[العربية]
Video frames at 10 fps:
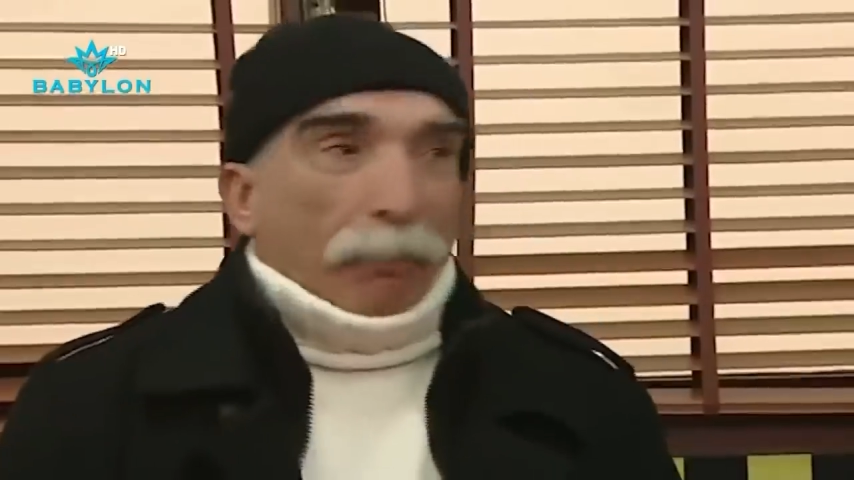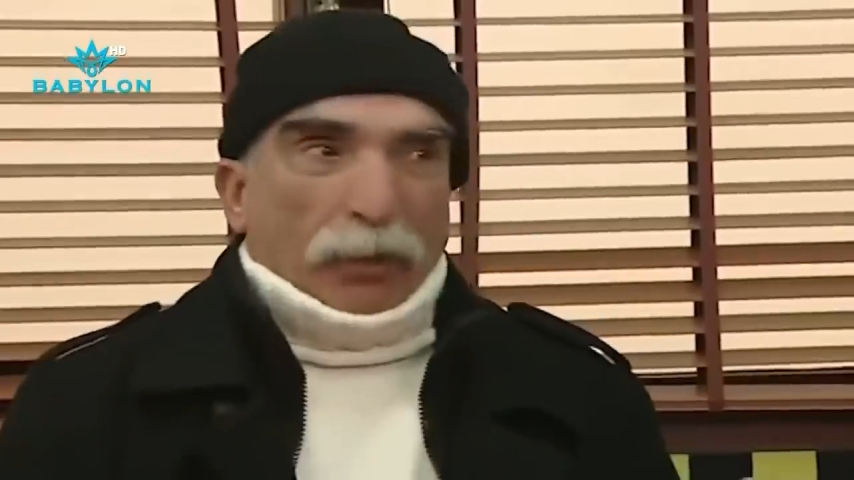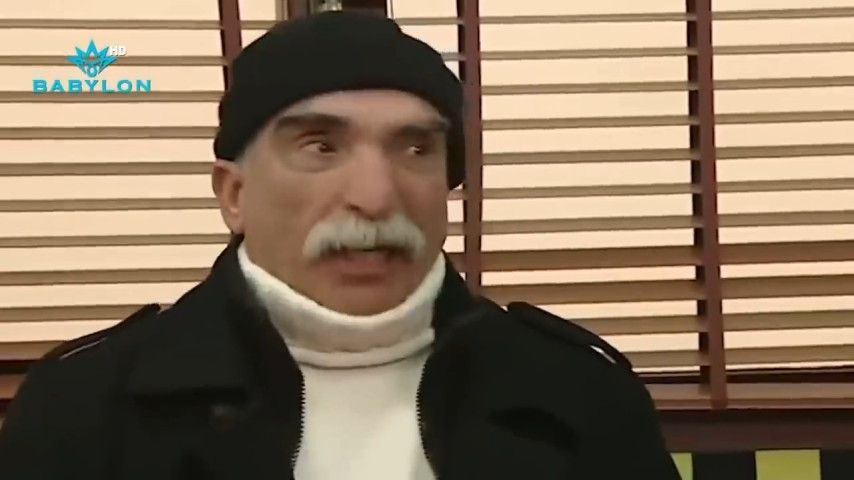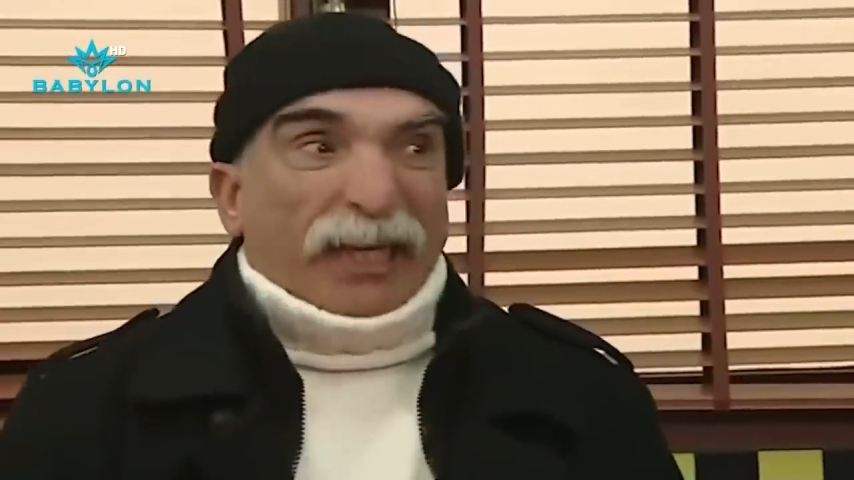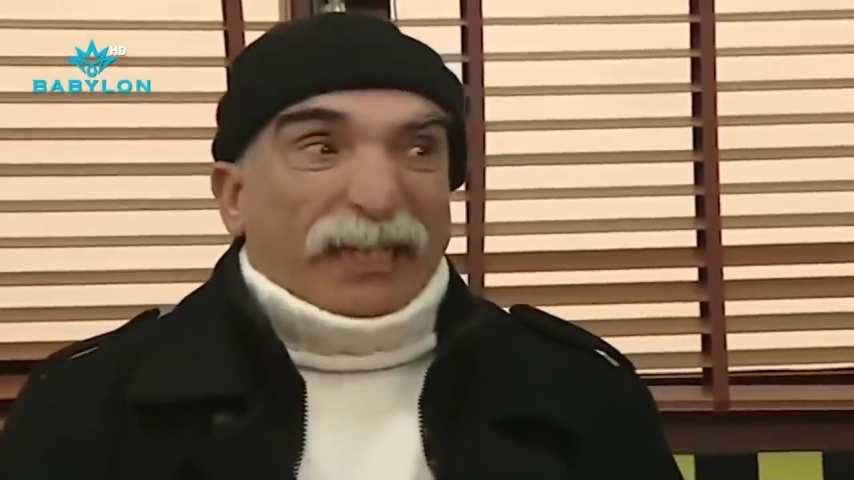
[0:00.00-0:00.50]

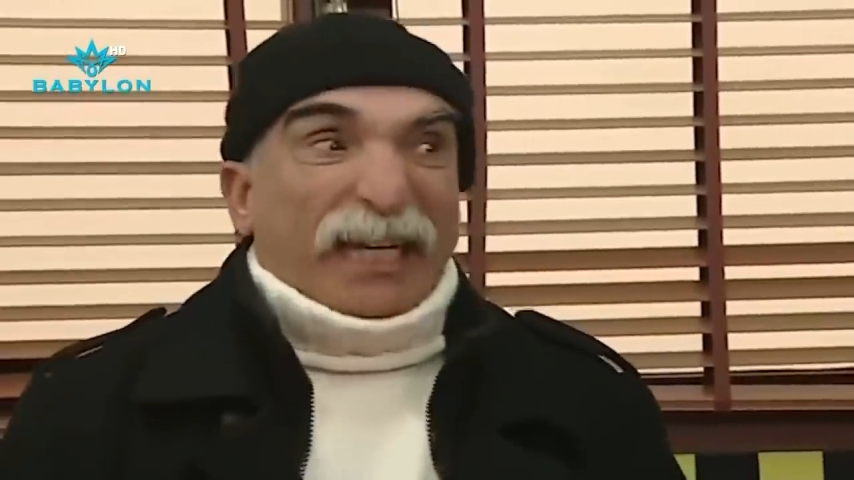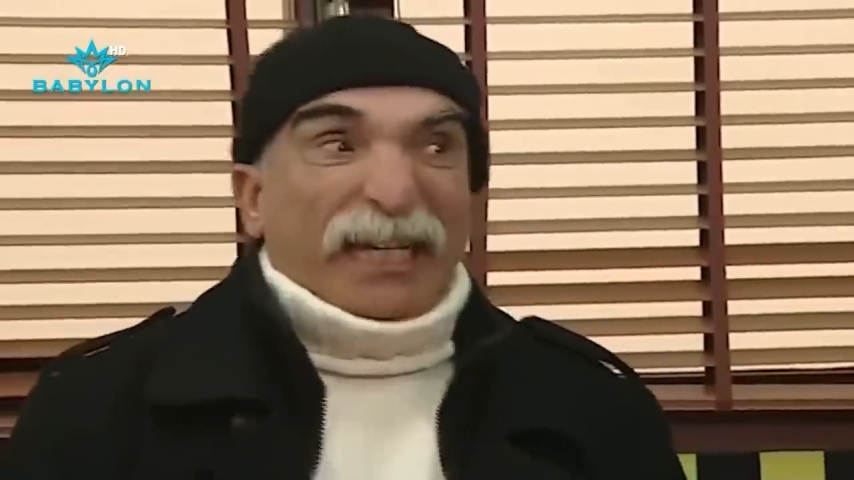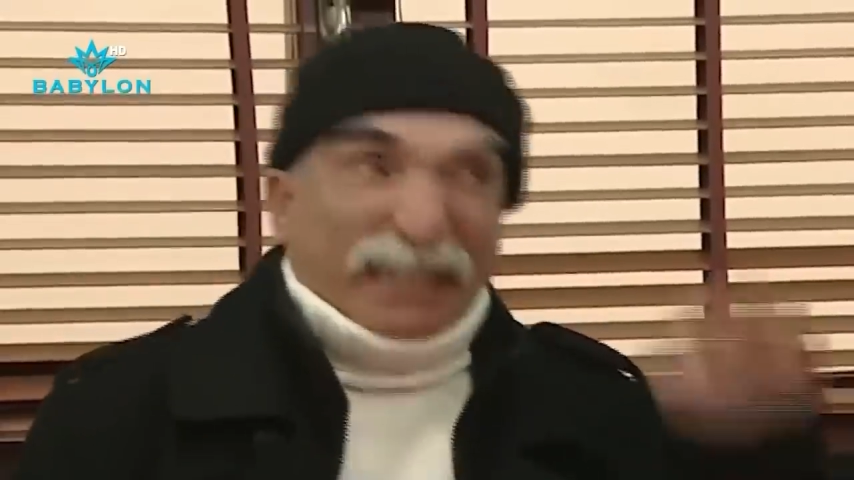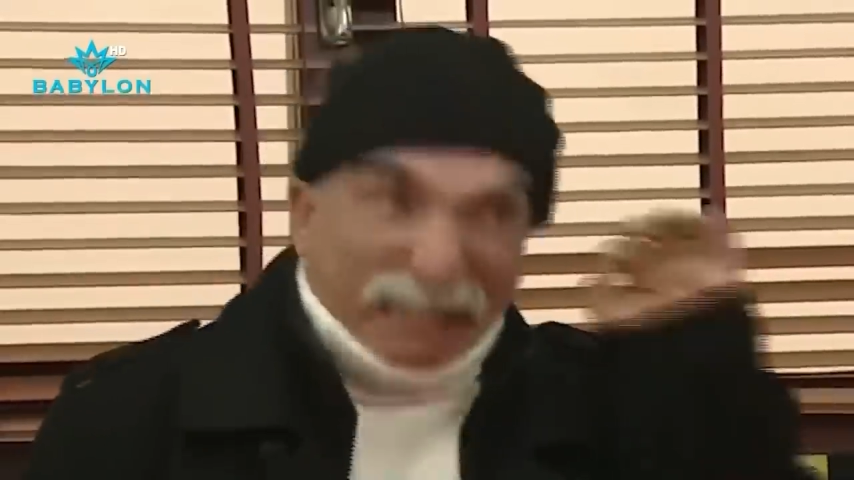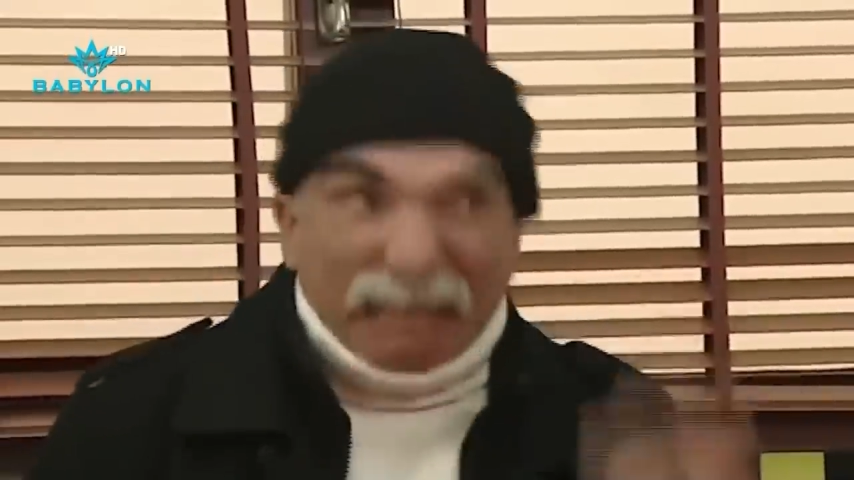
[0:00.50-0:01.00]
هذول مخلين
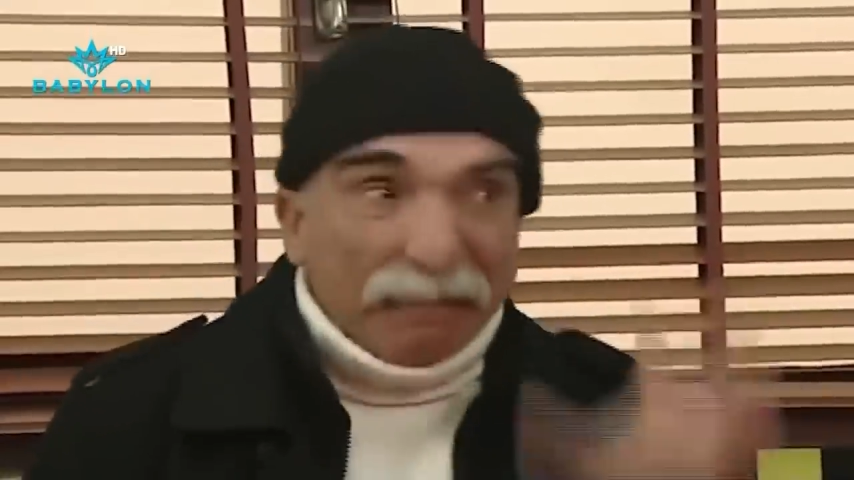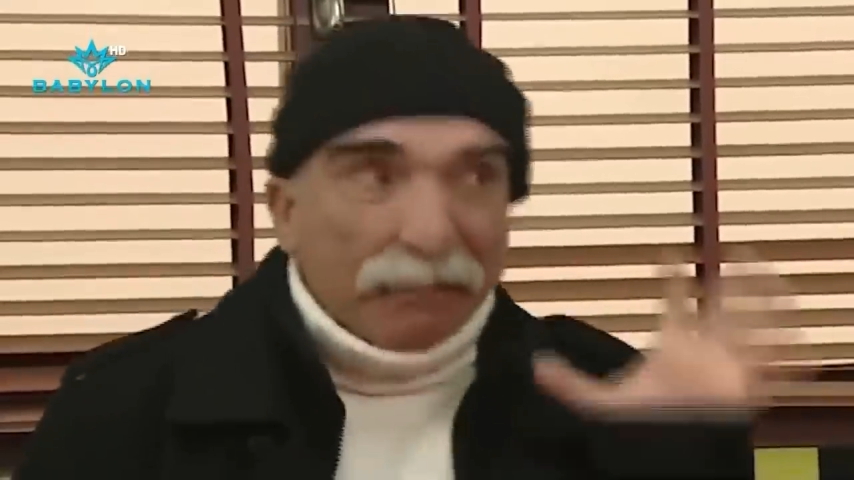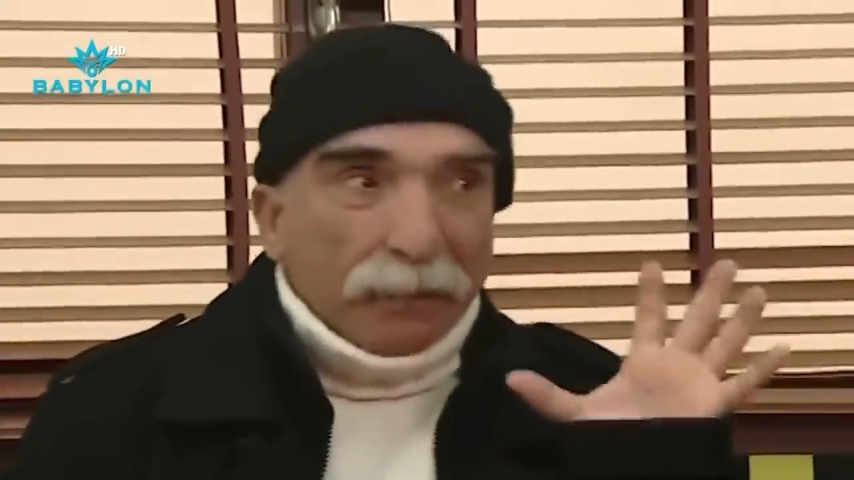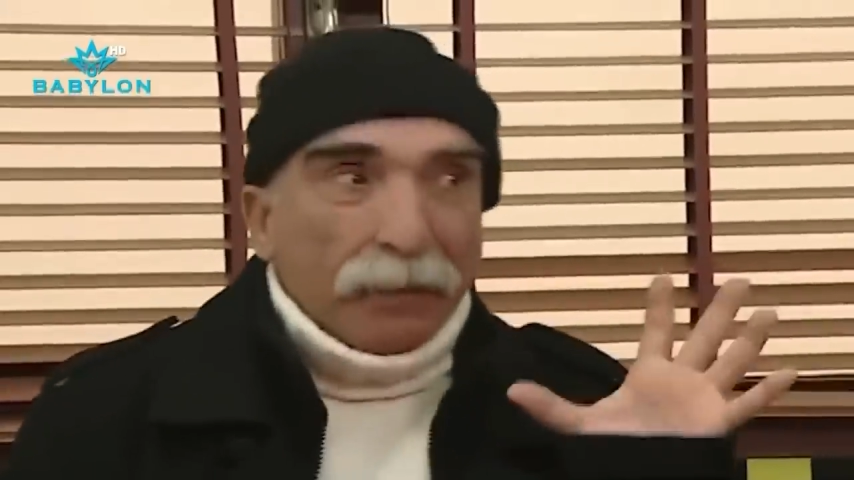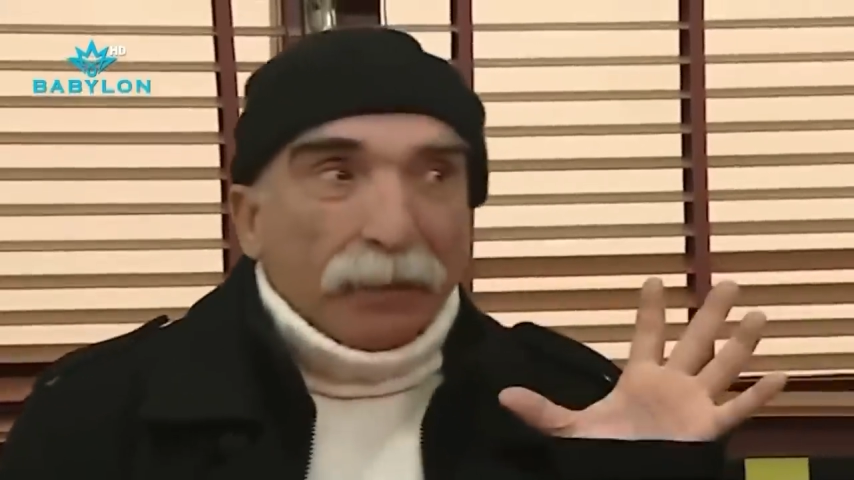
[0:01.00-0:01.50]
مايك
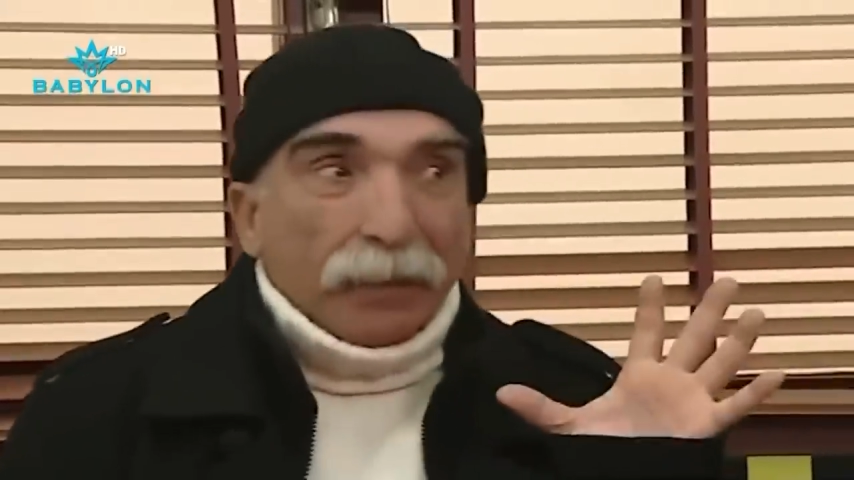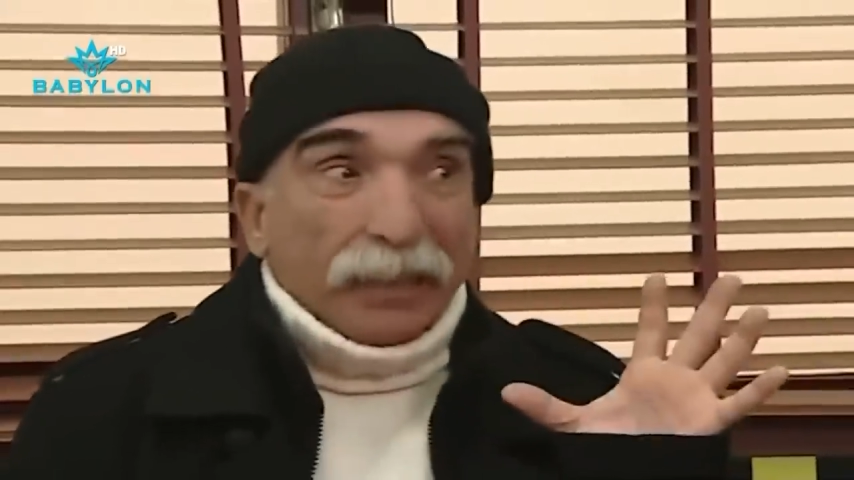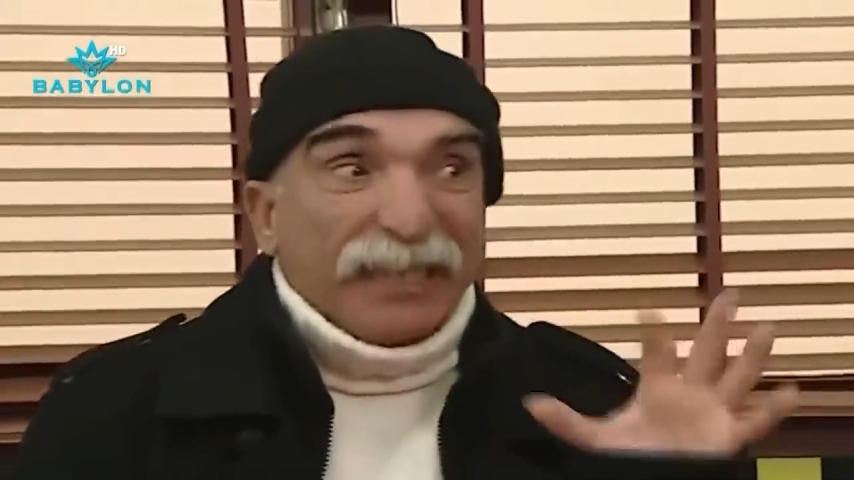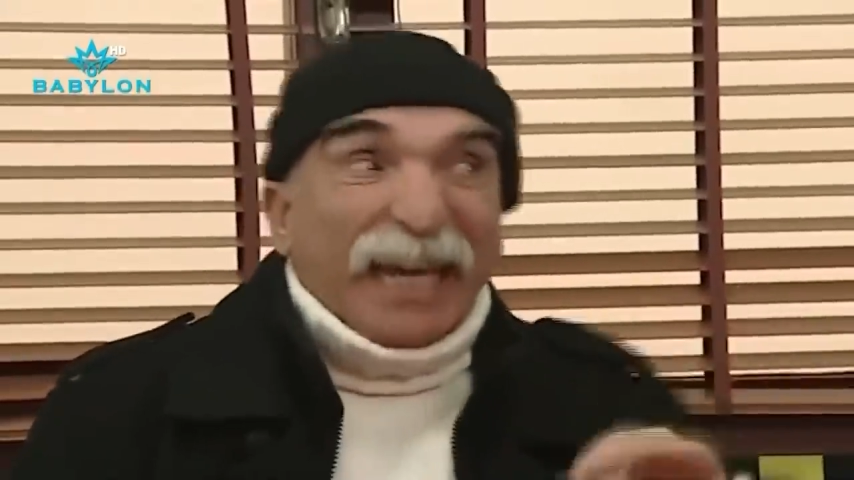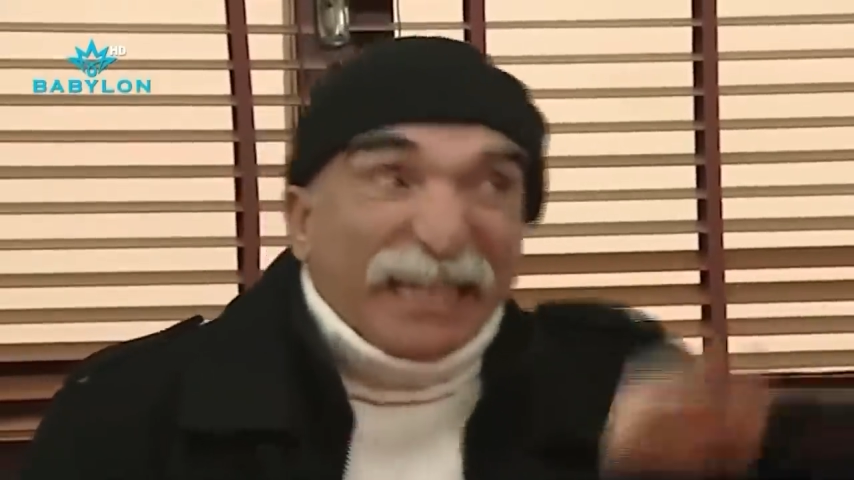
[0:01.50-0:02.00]
صغير اكيد